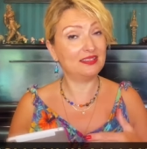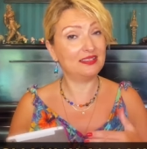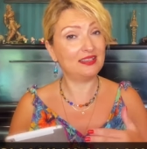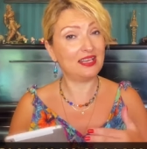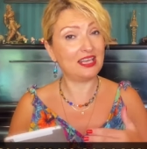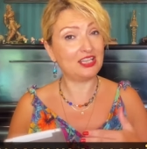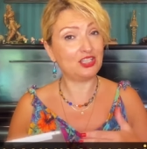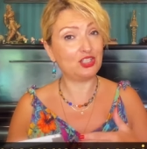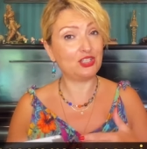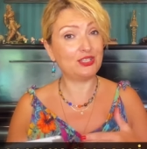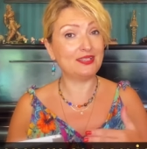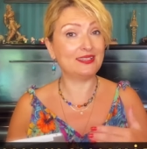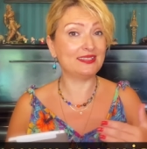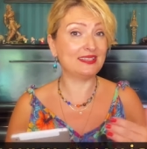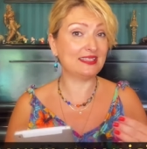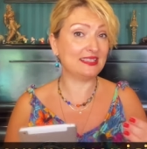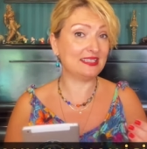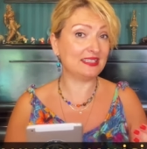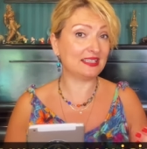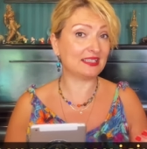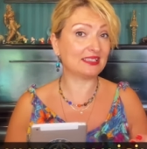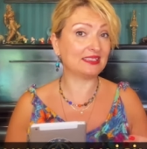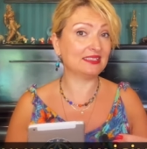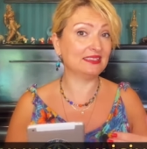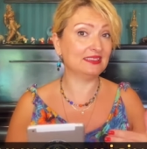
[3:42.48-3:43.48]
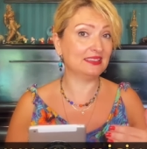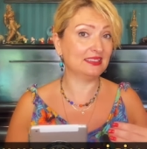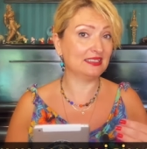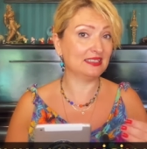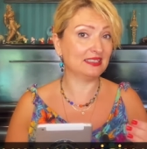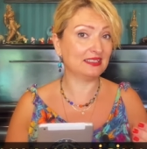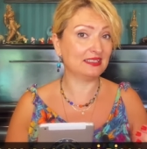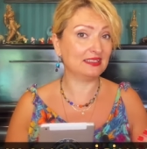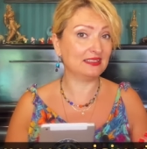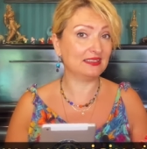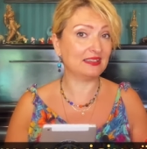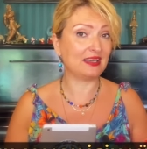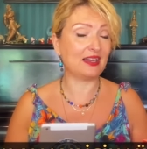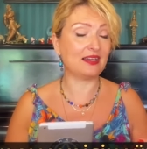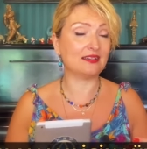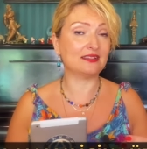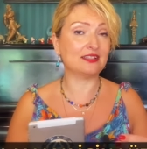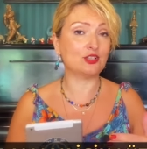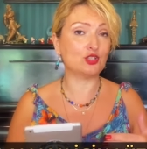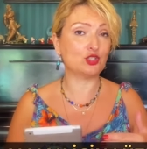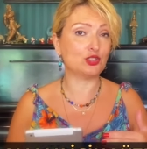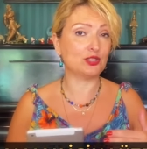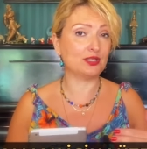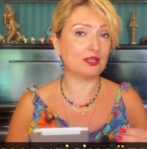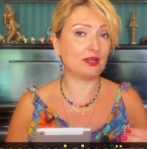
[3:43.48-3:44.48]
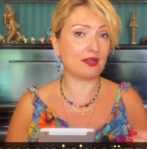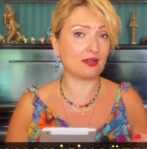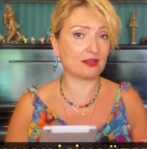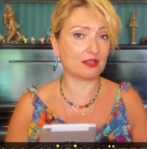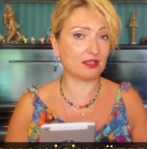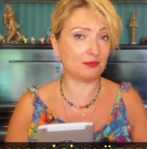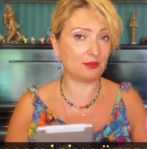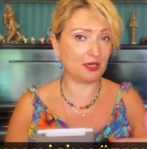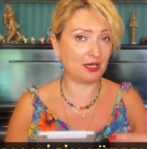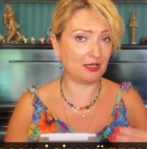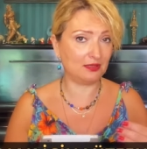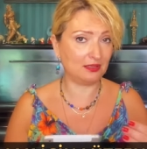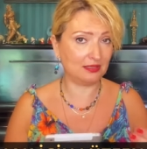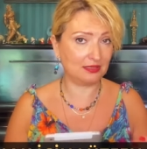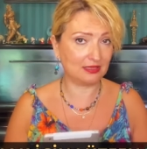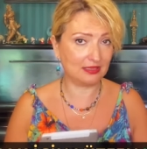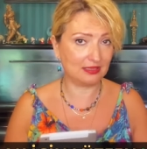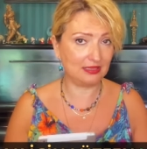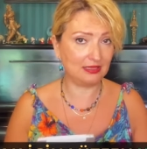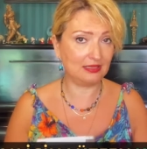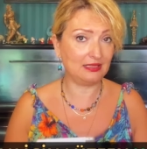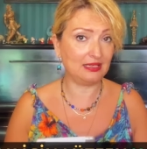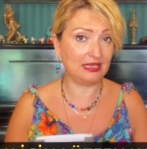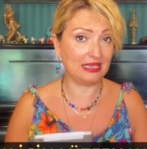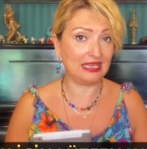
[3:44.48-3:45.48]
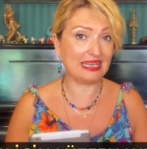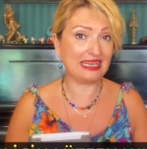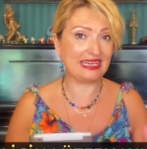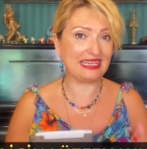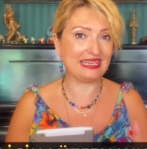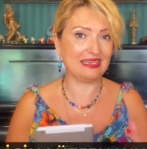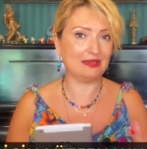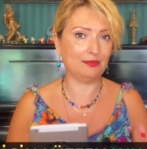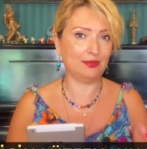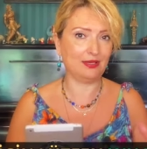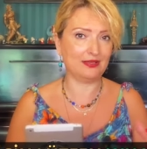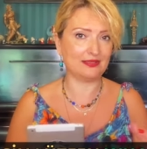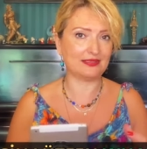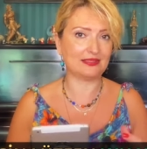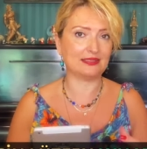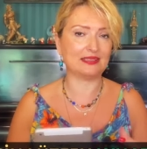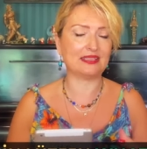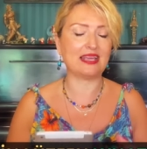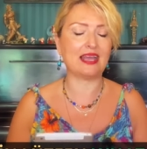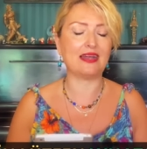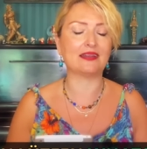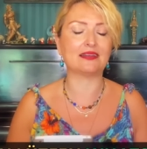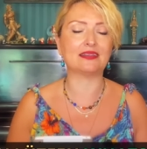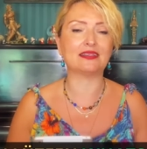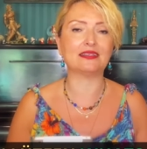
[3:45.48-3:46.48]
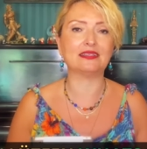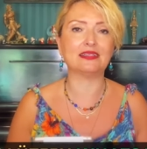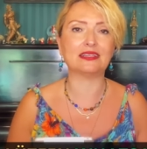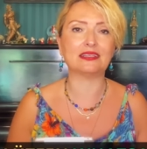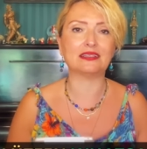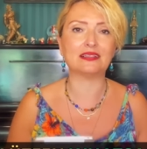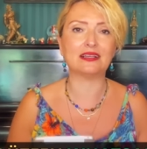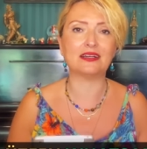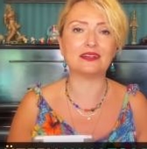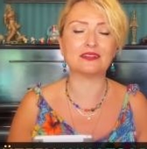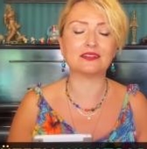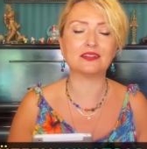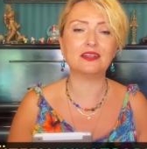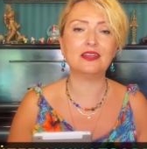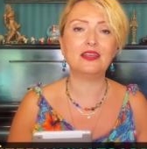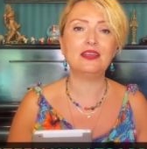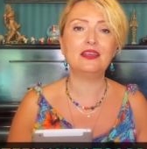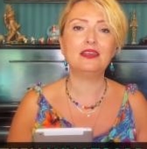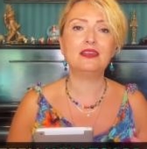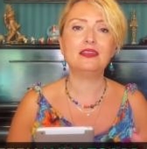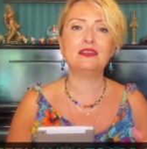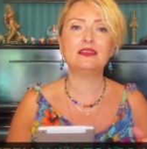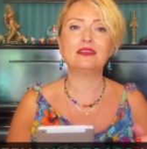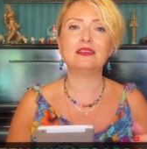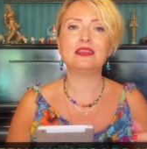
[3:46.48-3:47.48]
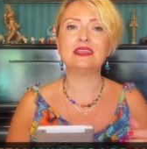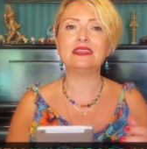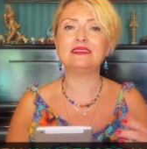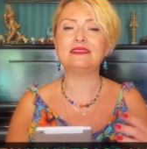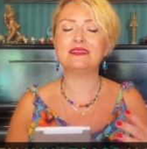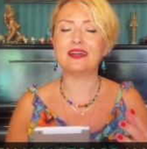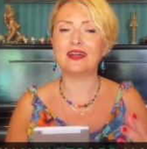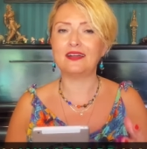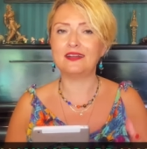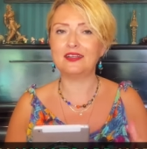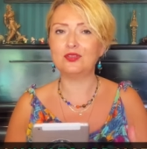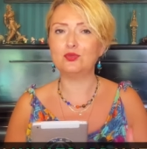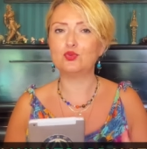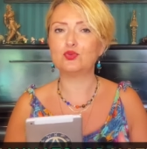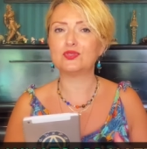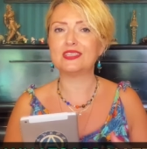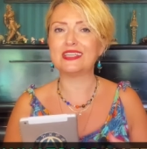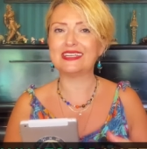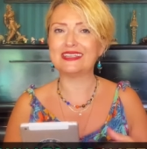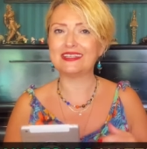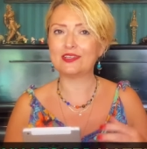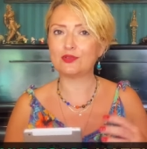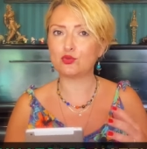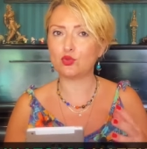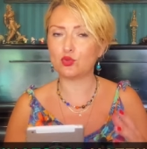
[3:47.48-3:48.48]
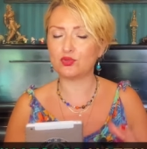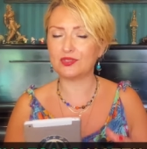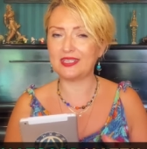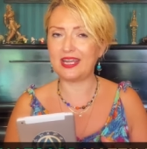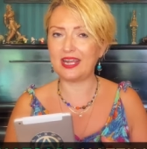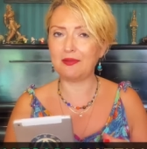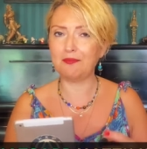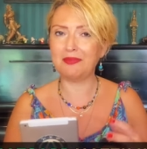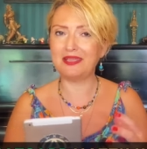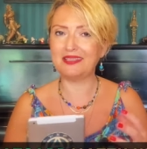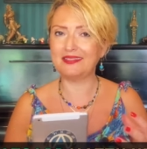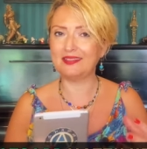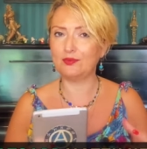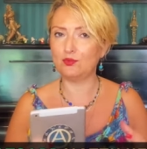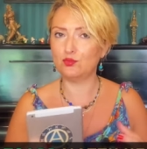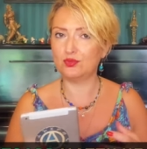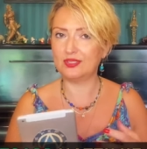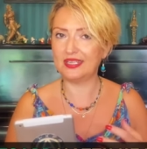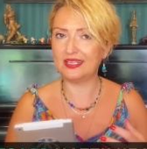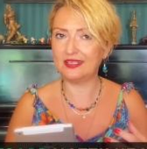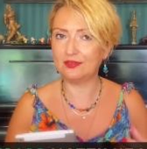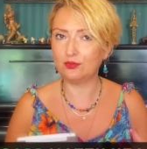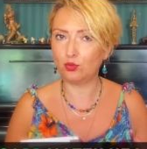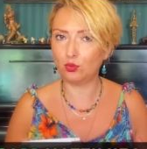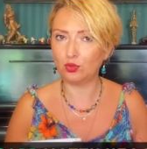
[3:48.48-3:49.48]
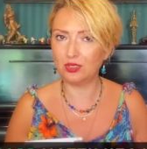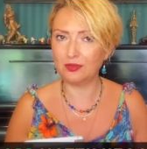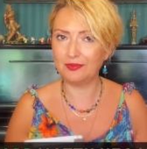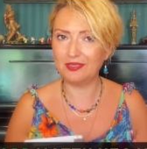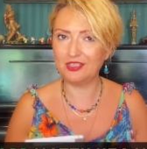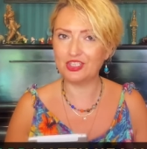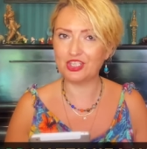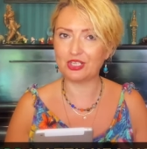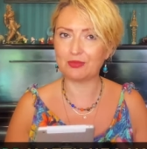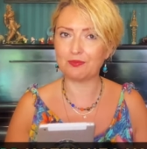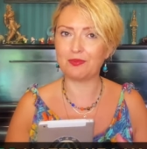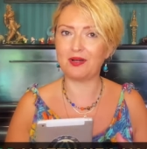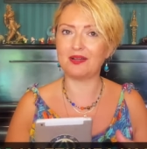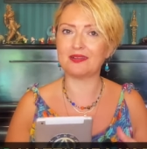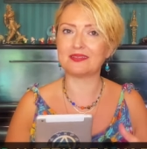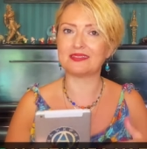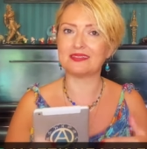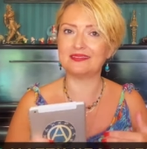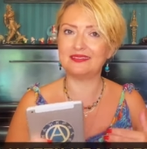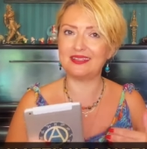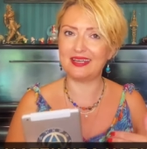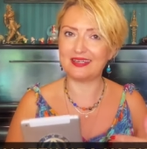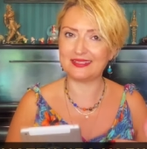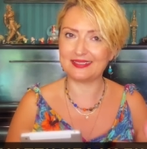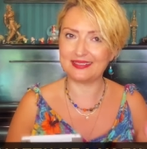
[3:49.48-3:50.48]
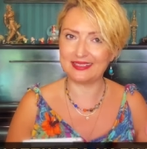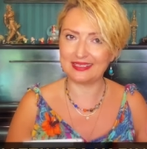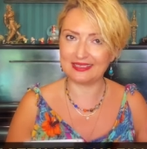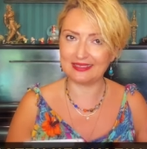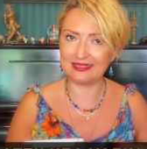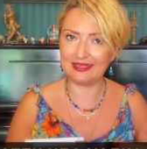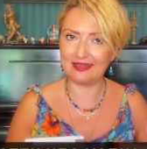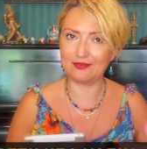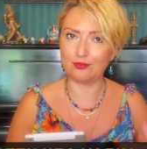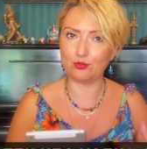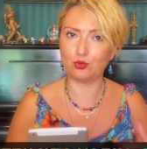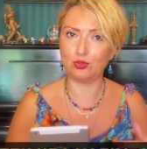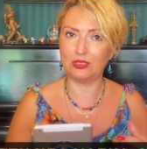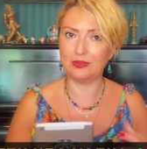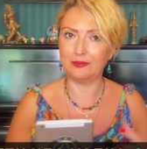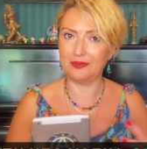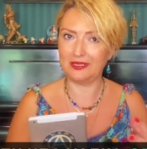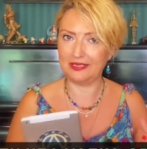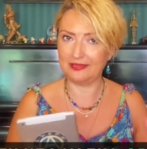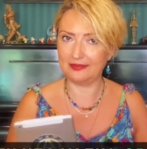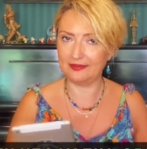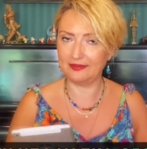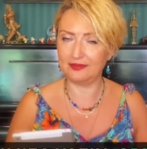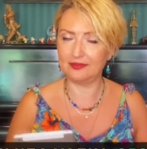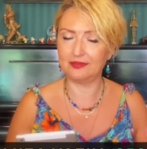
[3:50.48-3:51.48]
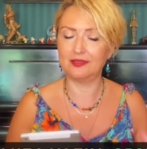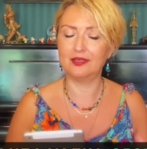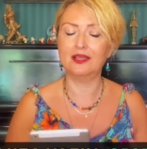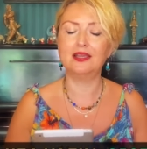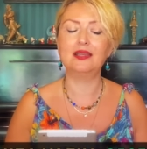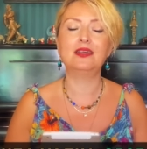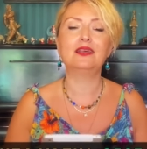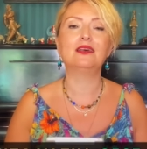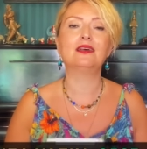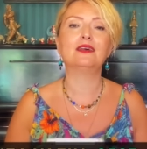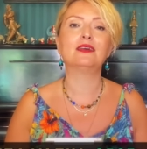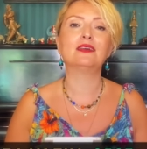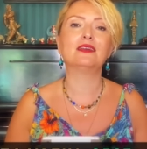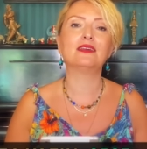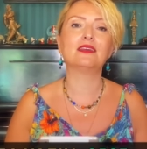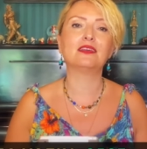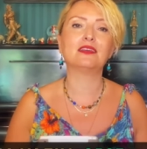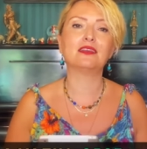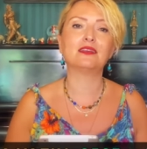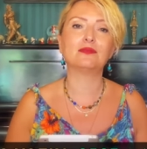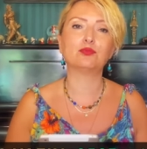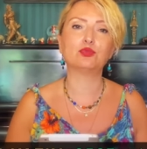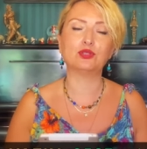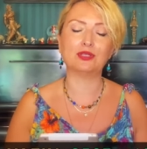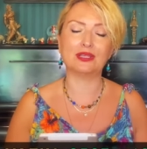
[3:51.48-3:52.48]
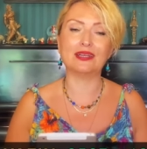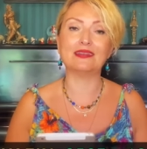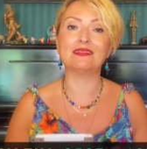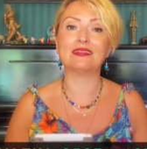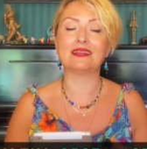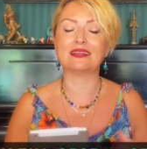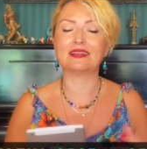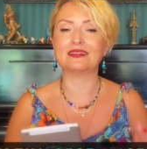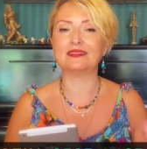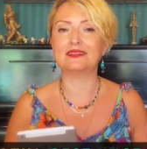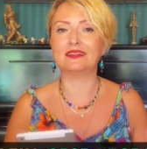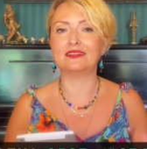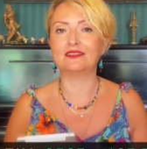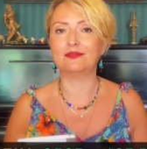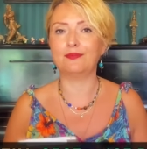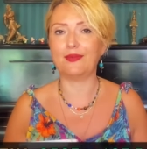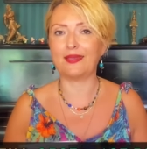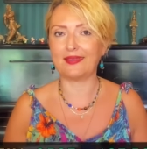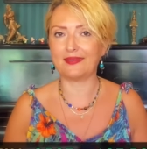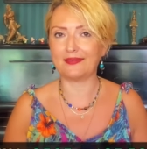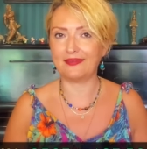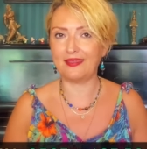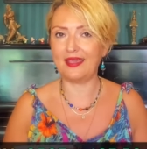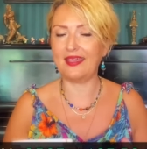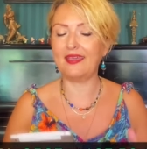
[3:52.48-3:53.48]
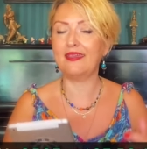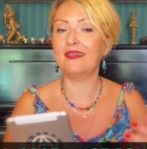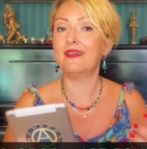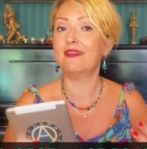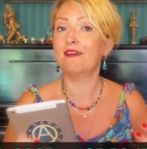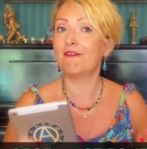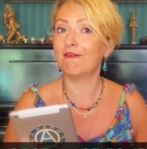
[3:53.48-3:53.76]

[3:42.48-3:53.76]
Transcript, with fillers: eşinizin yakınları, kardeşleri, akrabaları ile ilgili bazı gerginlikler, internet üzerinde, sosyal medya üzerinde olabilecek bazı terslikler olabilir. Ee, bunlara dikkat etmekte